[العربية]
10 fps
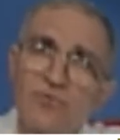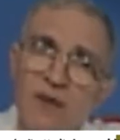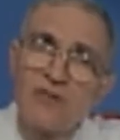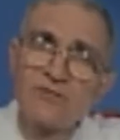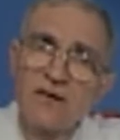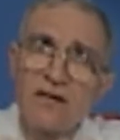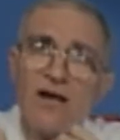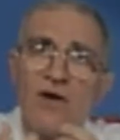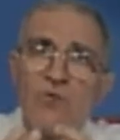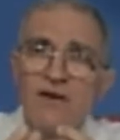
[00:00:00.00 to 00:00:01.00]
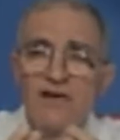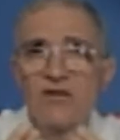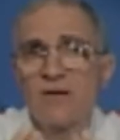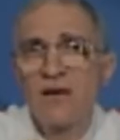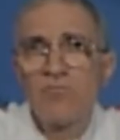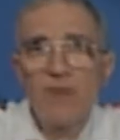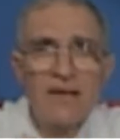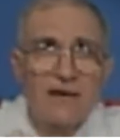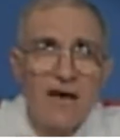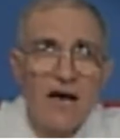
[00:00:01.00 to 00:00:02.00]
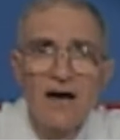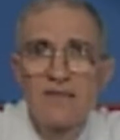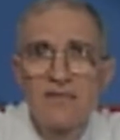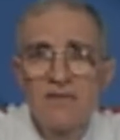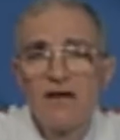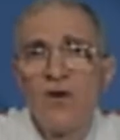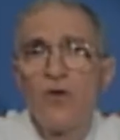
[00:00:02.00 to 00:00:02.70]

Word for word: باودر ونعجنها بمي عادي